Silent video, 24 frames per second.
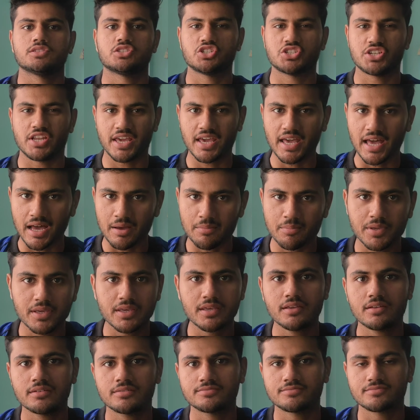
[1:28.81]
स्टे हैप्पी
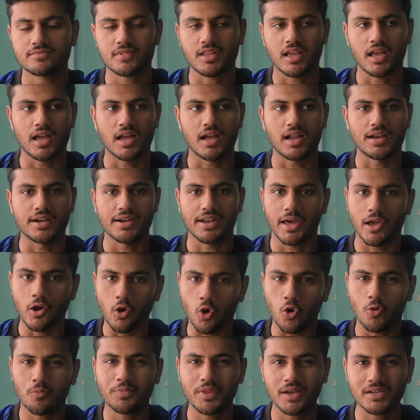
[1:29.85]
एंड आई
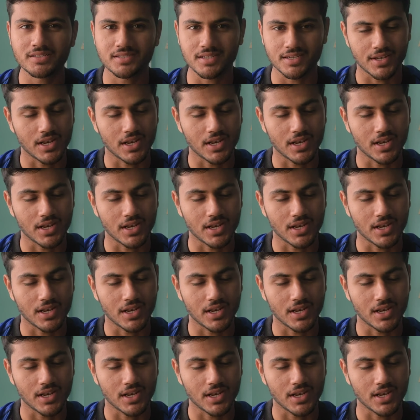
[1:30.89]
होप दस